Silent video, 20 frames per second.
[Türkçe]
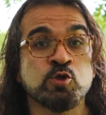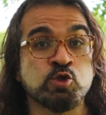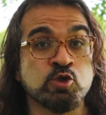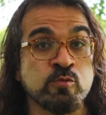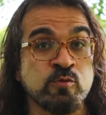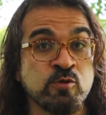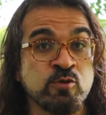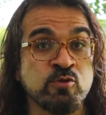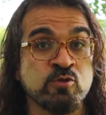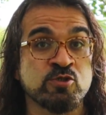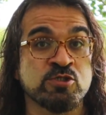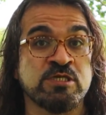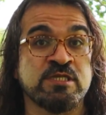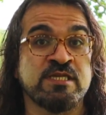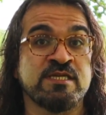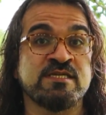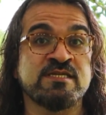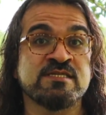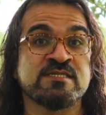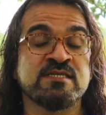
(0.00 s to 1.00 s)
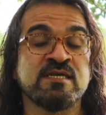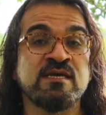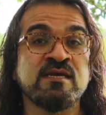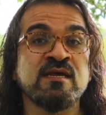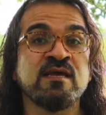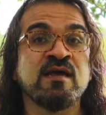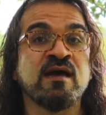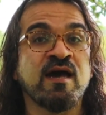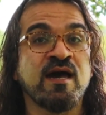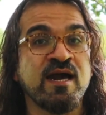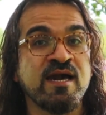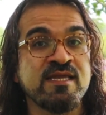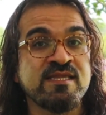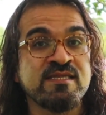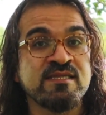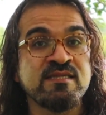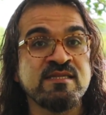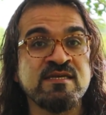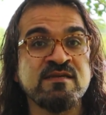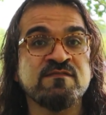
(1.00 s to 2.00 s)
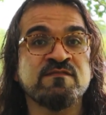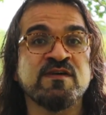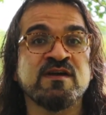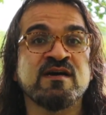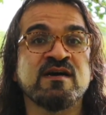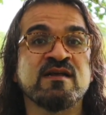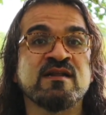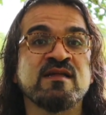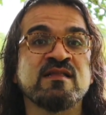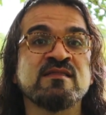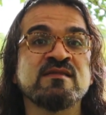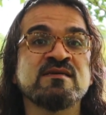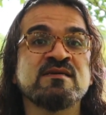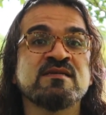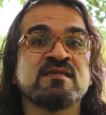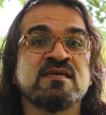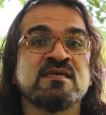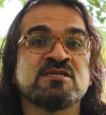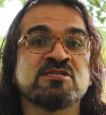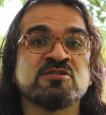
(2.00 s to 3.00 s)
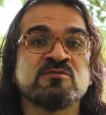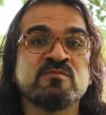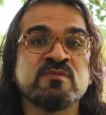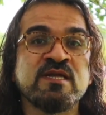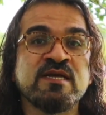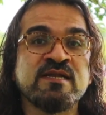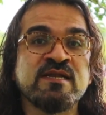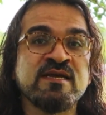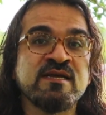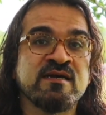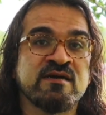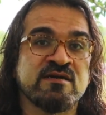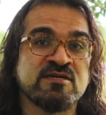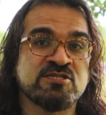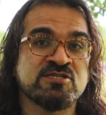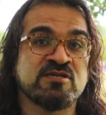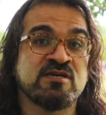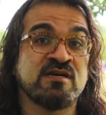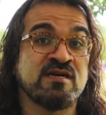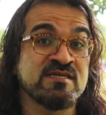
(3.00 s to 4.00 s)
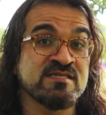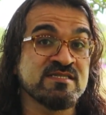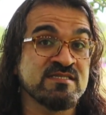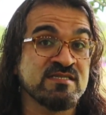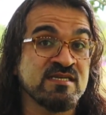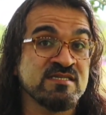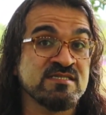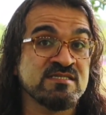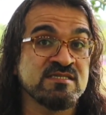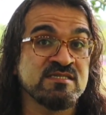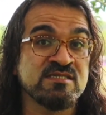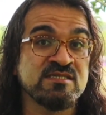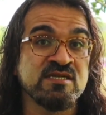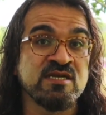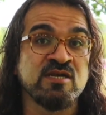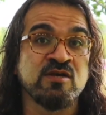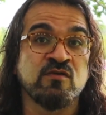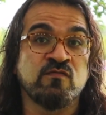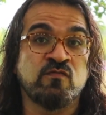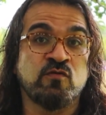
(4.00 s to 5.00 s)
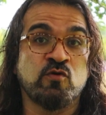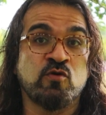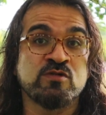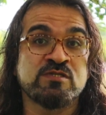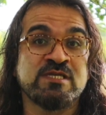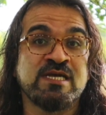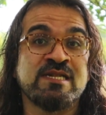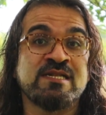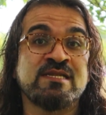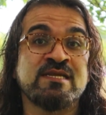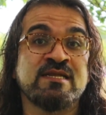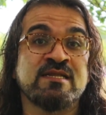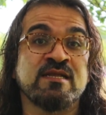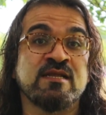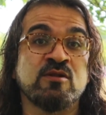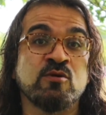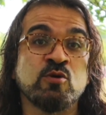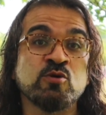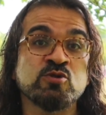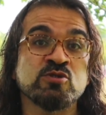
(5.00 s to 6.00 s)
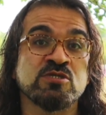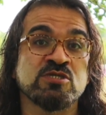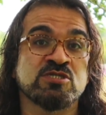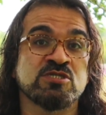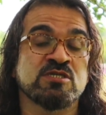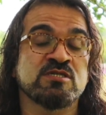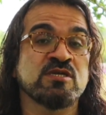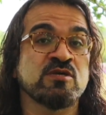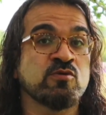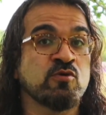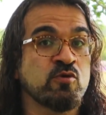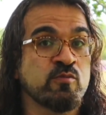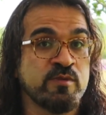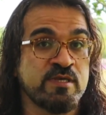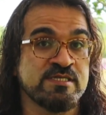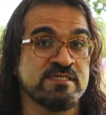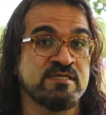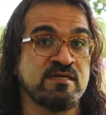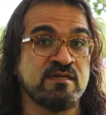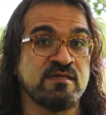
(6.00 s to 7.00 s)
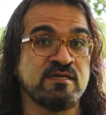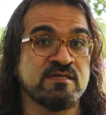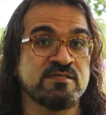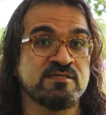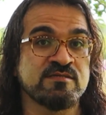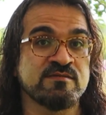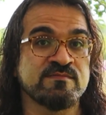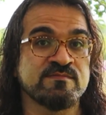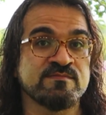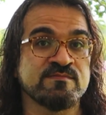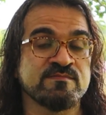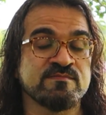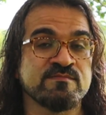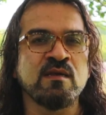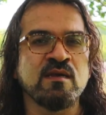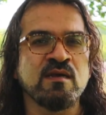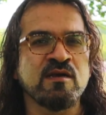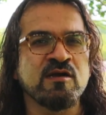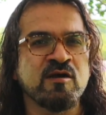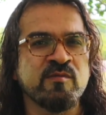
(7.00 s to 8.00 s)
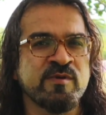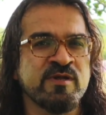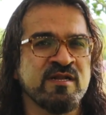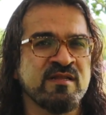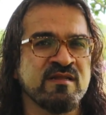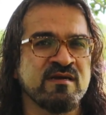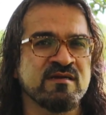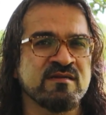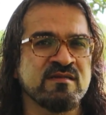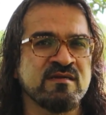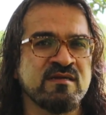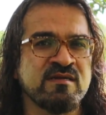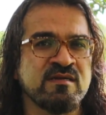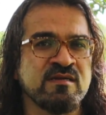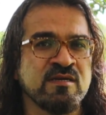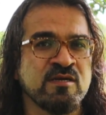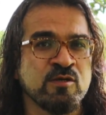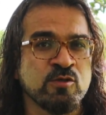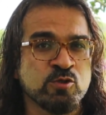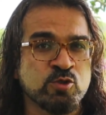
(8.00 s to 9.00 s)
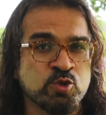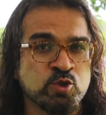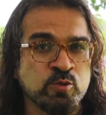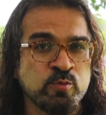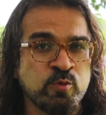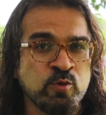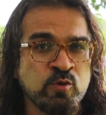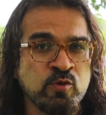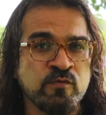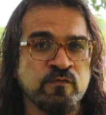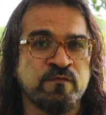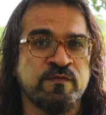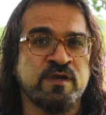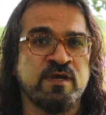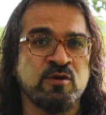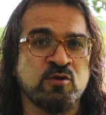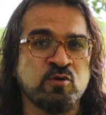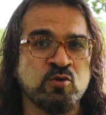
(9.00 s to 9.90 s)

Çubuk hücreleri ise aydınlık ve karanlık değişimlerine karşı hassastır ve özellikle loş ışıkta görmeyi sağlar. Kameralarda çubuk ve